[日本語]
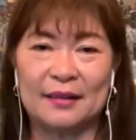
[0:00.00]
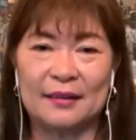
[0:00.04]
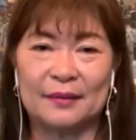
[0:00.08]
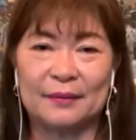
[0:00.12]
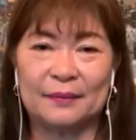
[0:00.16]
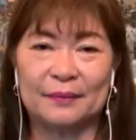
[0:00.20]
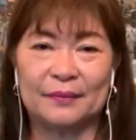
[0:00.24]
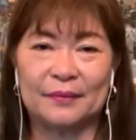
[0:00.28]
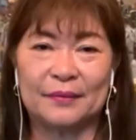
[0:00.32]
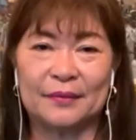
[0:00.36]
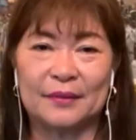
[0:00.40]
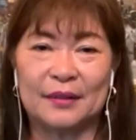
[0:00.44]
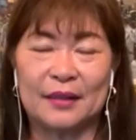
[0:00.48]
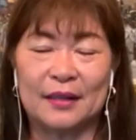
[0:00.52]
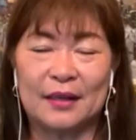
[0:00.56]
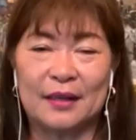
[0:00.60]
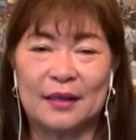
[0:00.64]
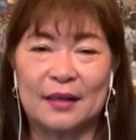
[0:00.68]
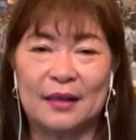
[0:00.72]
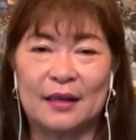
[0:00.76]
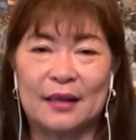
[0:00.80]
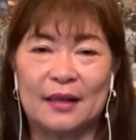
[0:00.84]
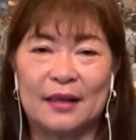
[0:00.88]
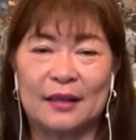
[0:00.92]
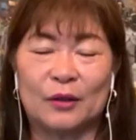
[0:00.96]
い
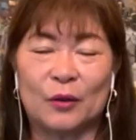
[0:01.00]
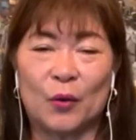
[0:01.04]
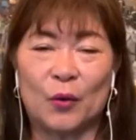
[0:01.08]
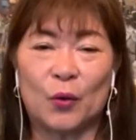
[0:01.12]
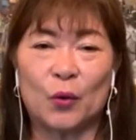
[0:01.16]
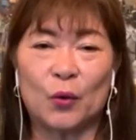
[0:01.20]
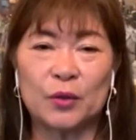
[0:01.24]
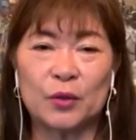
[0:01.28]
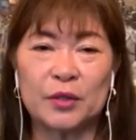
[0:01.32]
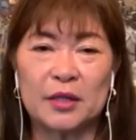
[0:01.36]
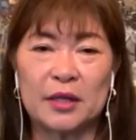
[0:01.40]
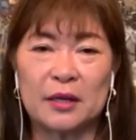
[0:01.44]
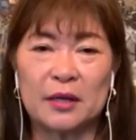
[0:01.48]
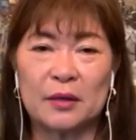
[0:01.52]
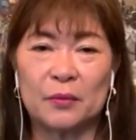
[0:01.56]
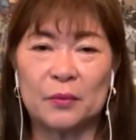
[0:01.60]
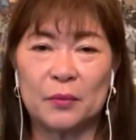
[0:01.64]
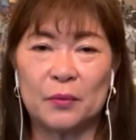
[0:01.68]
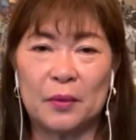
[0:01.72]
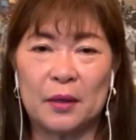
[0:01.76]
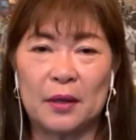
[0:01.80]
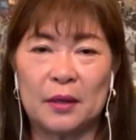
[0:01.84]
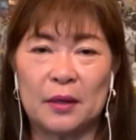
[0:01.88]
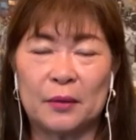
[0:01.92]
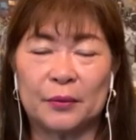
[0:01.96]
えっと、お子さん
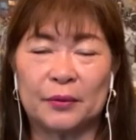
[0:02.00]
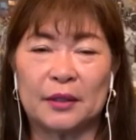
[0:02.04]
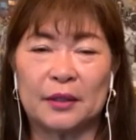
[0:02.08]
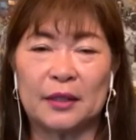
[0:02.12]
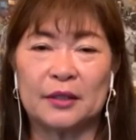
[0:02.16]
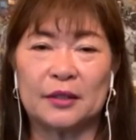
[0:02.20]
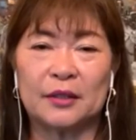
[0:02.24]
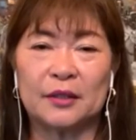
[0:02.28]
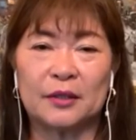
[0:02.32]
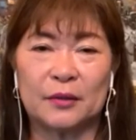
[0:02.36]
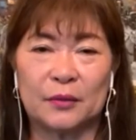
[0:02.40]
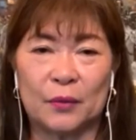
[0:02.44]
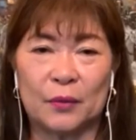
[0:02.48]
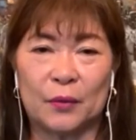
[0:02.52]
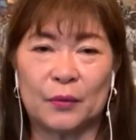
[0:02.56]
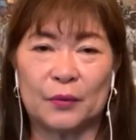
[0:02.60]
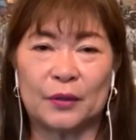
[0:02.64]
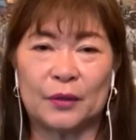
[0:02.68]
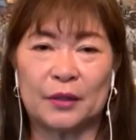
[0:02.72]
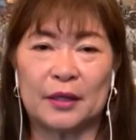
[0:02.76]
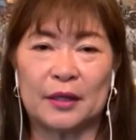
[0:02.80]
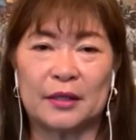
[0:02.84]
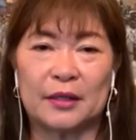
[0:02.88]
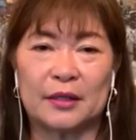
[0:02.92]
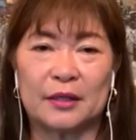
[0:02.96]
は2つの
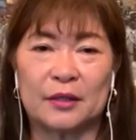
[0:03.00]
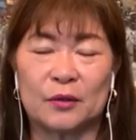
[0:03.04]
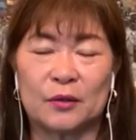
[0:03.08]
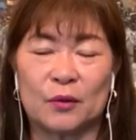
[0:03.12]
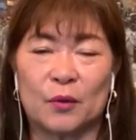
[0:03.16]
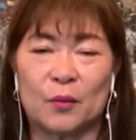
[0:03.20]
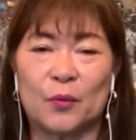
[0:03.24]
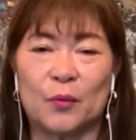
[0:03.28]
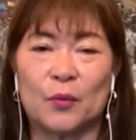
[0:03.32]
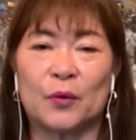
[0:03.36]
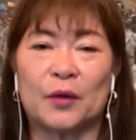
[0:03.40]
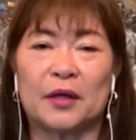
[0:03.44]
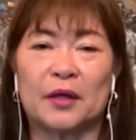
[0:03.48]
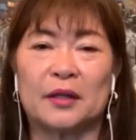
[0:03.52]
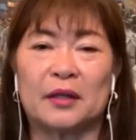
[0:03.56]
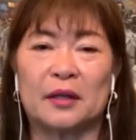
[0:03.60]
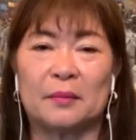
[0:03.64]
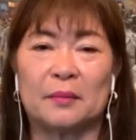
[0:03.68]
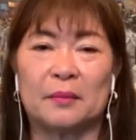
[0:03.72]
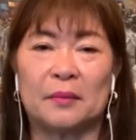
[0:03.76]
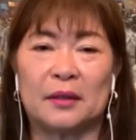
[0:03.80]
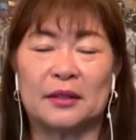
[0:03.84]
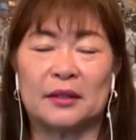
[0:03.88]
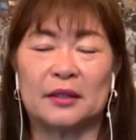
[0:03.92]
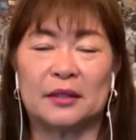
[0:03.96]
クラスを設けて
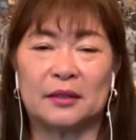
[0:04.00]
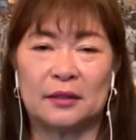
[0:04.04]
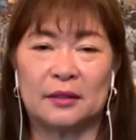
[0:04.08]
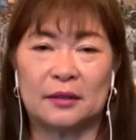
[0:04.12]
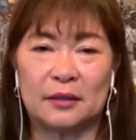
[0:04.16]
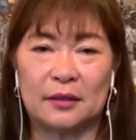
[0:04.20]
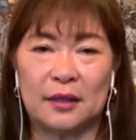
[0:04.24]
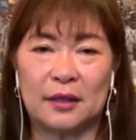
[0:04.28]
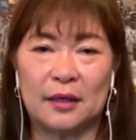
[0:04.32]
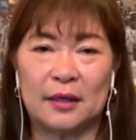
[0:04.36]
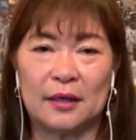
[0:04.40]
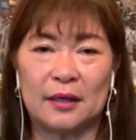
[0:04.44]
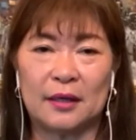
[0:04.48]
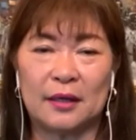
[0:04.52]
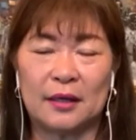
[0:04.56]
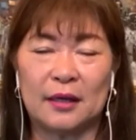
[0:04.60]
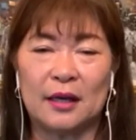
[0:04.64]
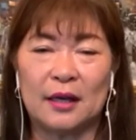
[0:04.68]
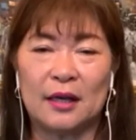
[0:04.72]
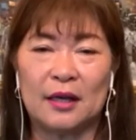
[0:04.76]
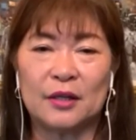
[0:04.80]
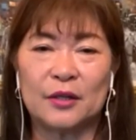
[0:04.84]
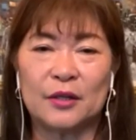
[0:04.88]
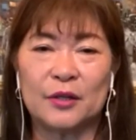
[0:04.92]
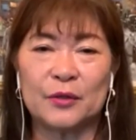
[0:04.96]
まして
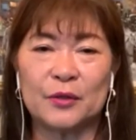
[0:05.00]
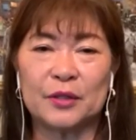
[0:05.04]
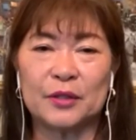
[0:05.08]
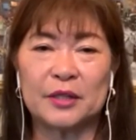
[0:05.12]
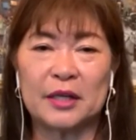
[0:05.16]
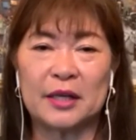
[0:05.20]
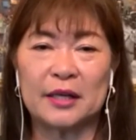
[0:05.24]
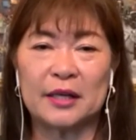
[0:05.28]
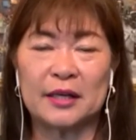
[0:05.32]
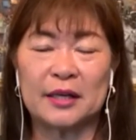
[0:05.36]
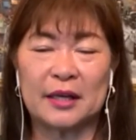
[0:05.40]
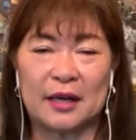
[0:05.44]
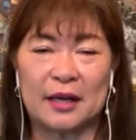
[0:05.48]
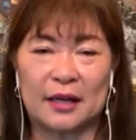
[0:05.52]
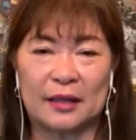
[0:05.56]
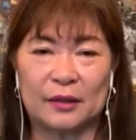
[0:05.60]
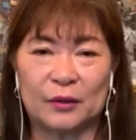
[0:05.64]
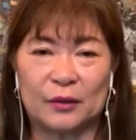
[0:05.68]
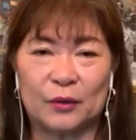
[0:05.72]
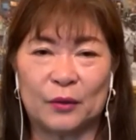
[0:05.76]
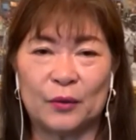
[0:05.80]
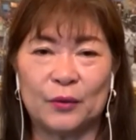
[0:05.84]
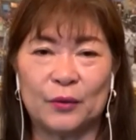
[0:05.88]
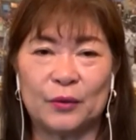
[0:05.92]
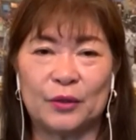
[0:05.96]
9歳以下
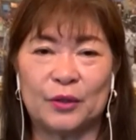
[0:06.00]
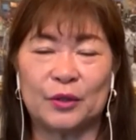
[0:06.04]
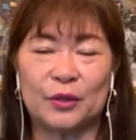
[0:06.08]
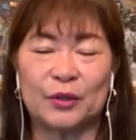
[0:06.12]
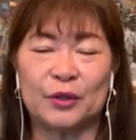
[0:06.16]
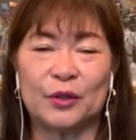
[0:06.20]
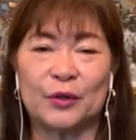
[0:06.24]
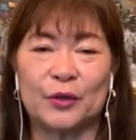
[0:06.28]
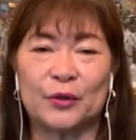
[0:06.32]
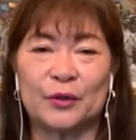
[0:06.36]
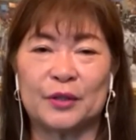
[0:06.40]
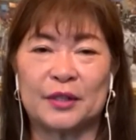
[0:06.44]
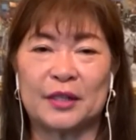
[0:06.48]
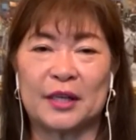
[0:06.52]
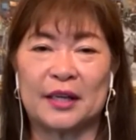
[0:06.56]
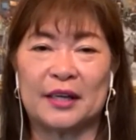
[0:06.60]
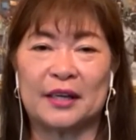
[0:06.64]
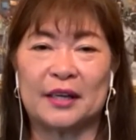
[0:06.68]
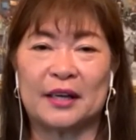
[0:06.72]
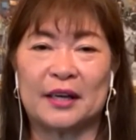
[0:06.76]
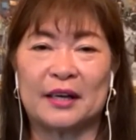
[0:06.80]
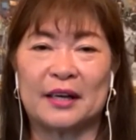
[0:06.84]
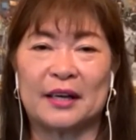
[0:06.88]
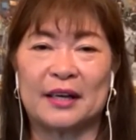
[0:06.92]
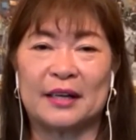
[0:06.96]
と14歳以
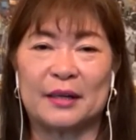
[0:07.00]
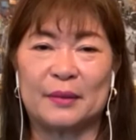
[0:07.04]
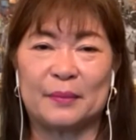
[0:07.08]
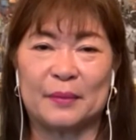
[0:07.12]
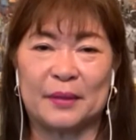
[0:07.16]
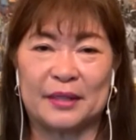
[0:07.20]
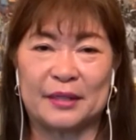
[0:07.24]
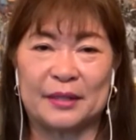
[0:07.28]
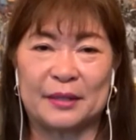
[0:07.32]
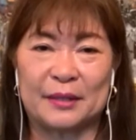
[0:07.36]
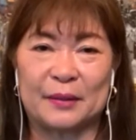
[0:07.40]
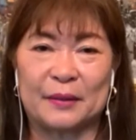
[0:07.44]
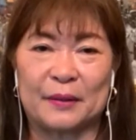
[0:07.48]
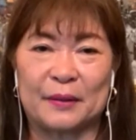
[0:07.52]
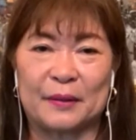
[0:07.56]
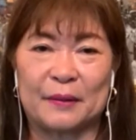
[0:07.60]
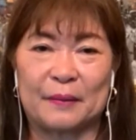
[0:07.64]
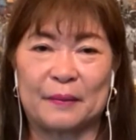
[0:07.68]
下があります。